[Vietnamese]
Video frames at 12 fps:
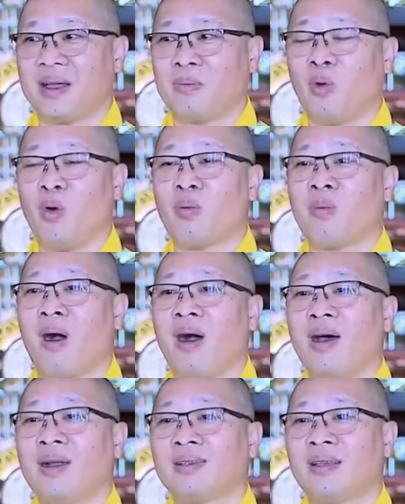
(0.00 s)
tức là
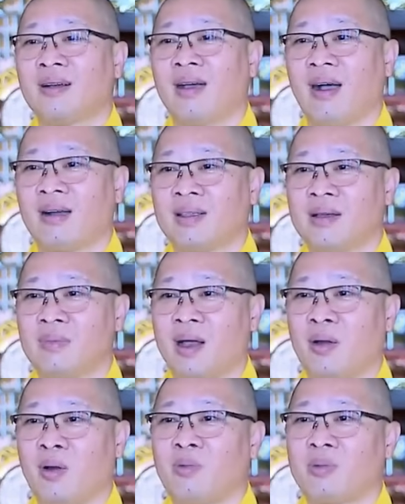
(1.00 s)
buông bỏ hết sân hận,
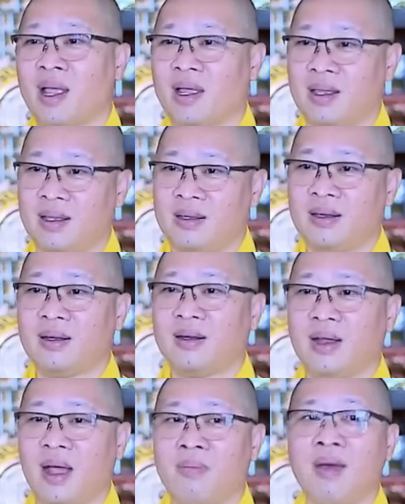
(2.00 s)
nhưng mà lúc này
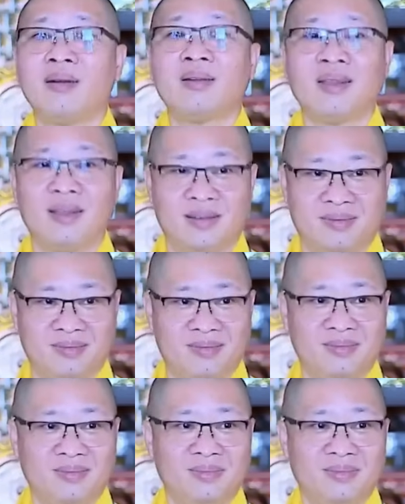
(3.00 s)
ấm ức thiệt.